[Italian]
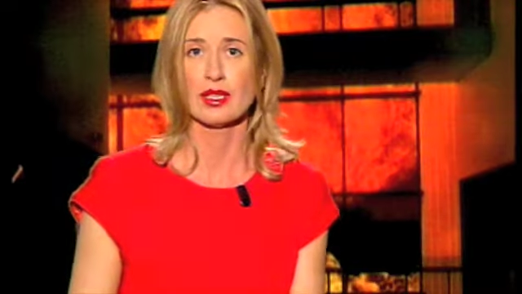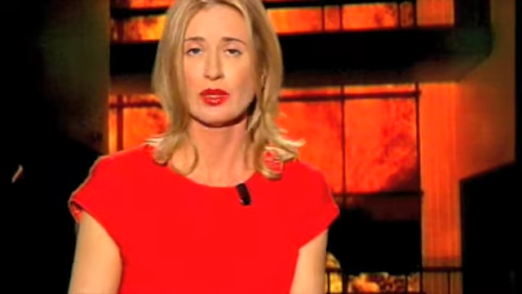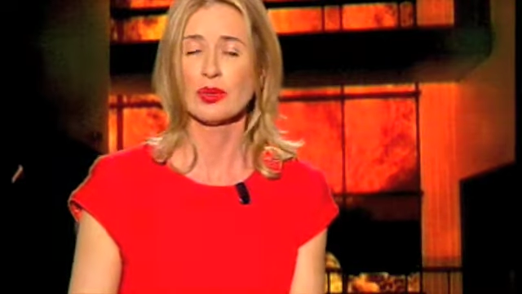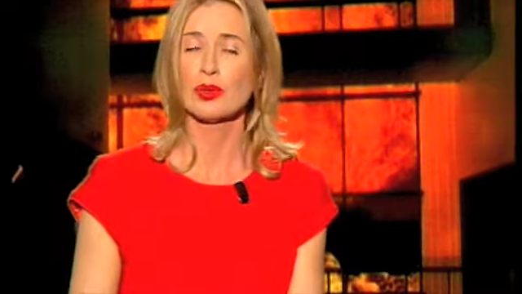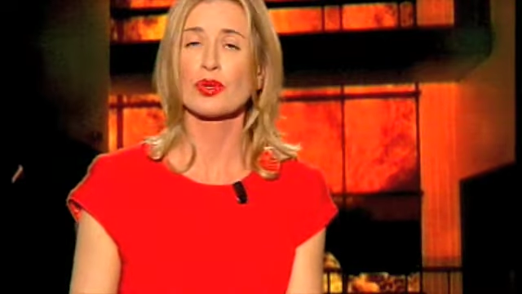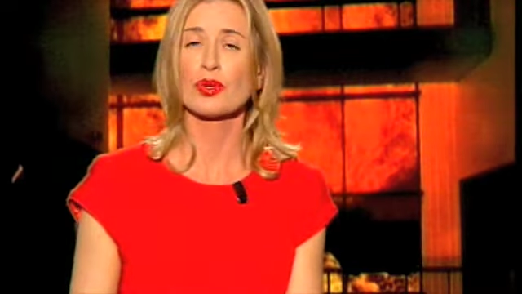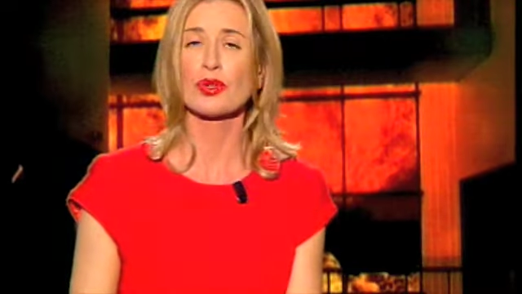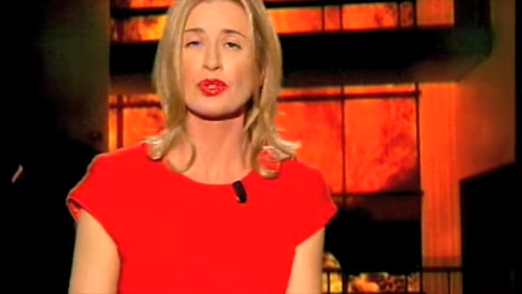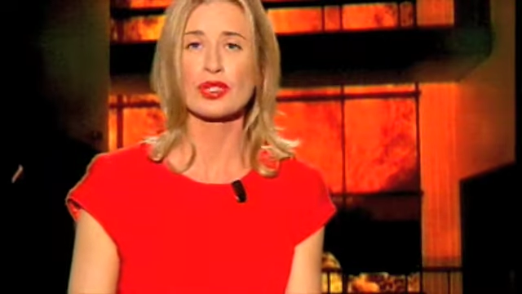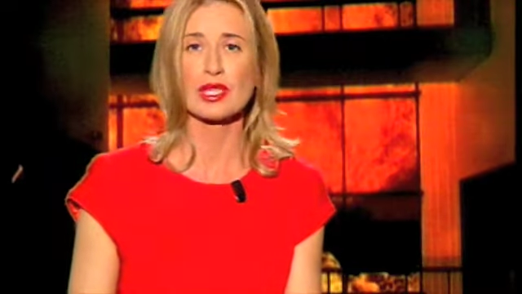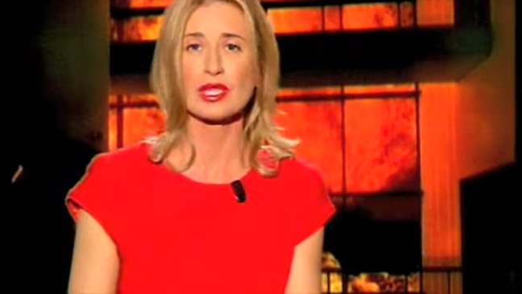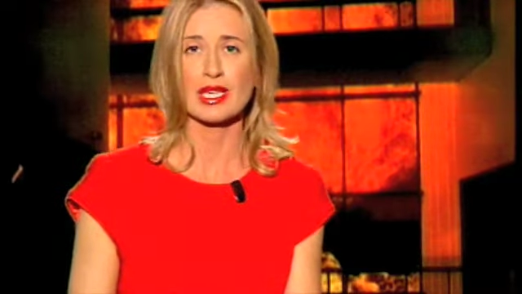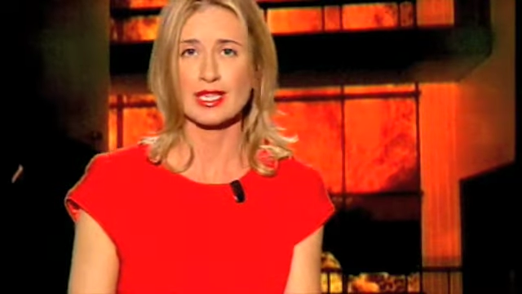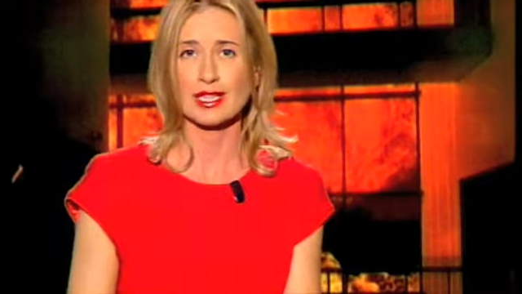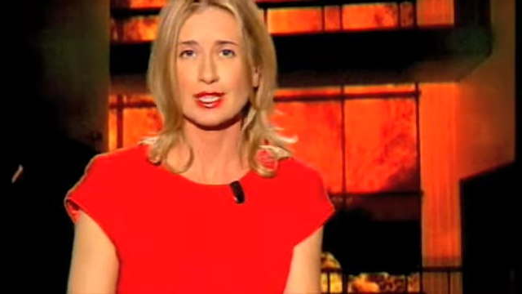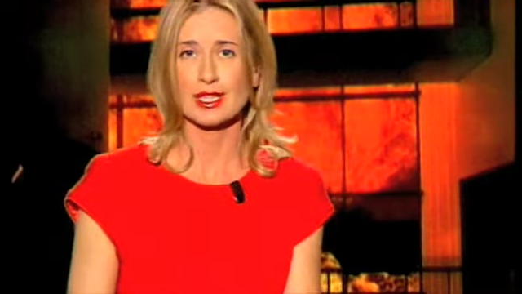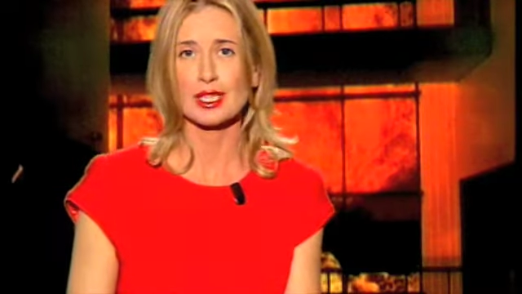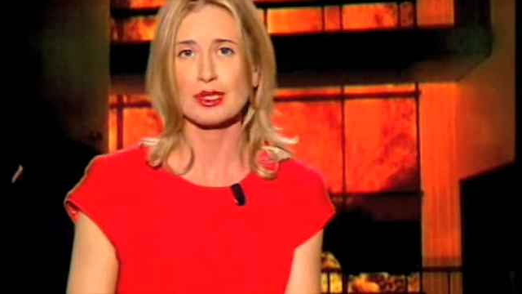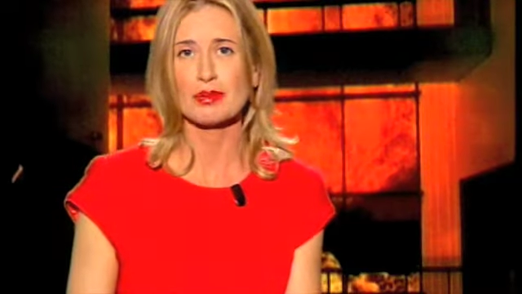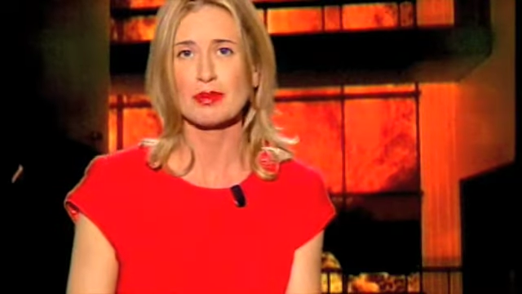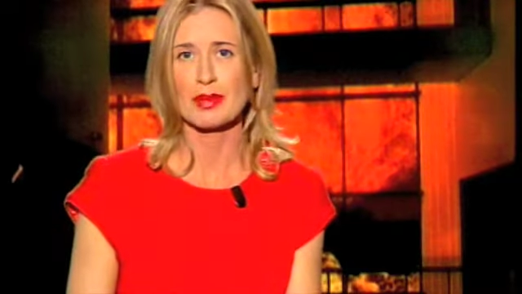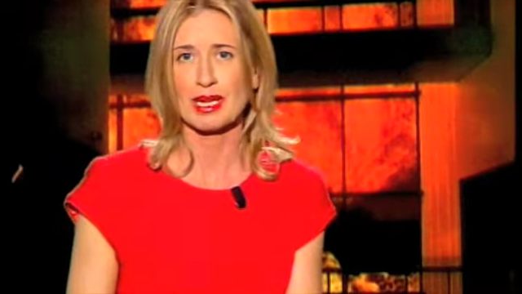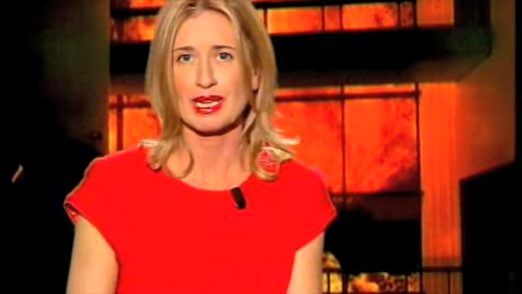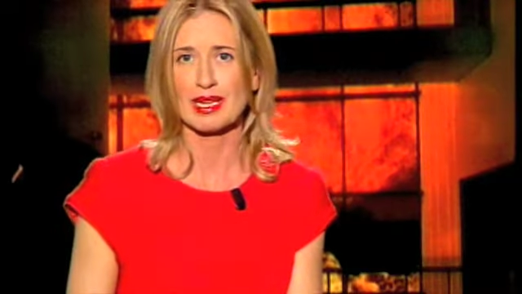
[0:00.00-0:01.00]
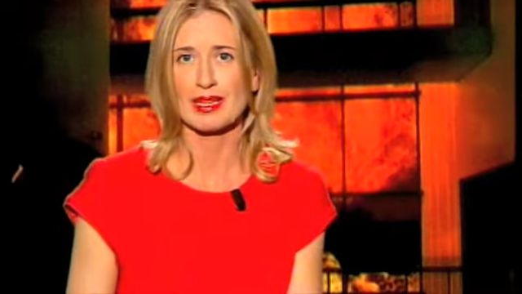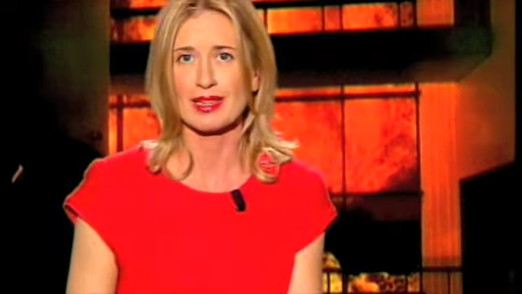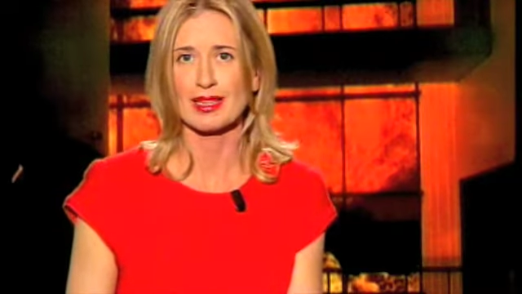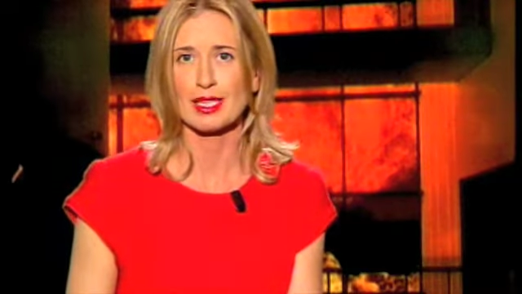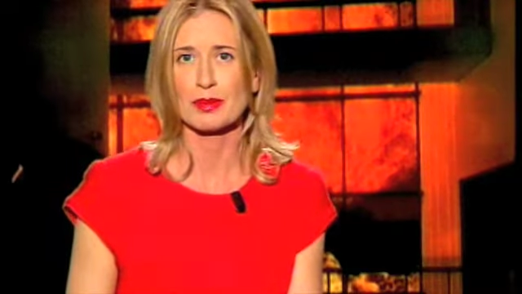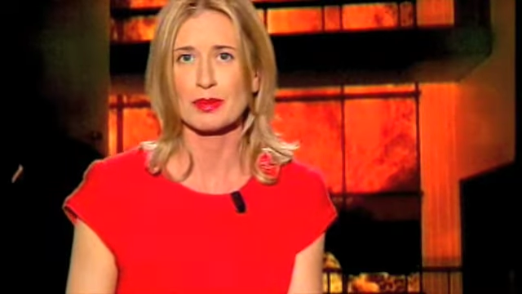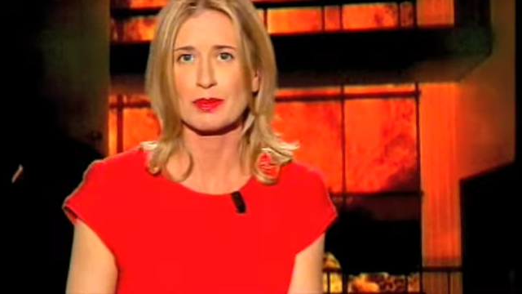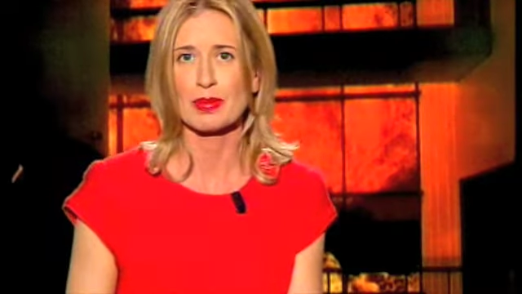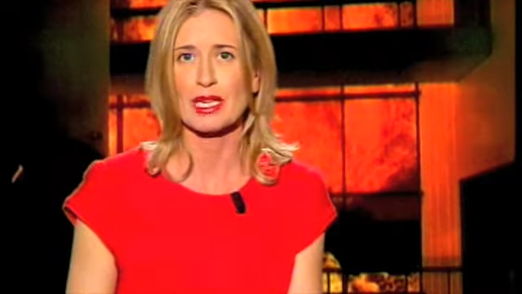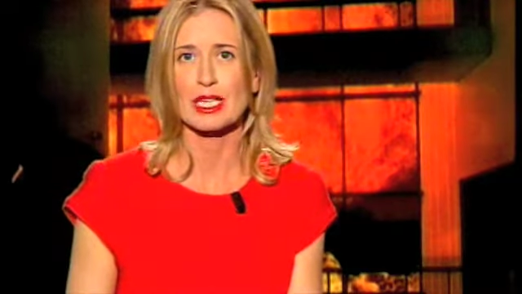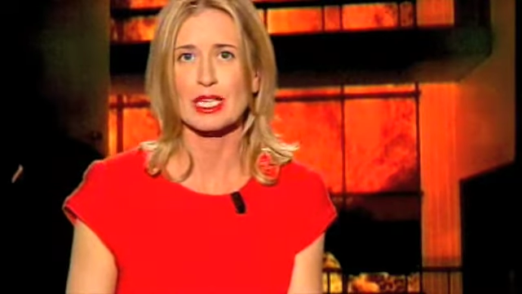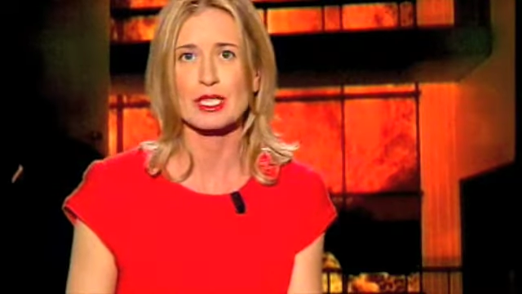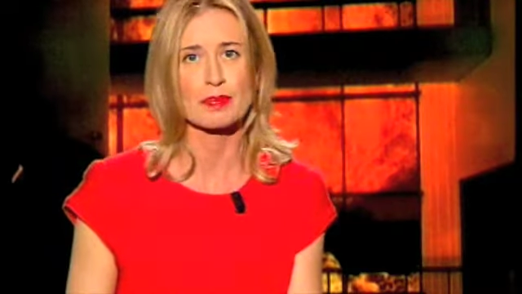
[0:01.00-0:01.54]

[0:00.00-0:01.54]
urgentemente per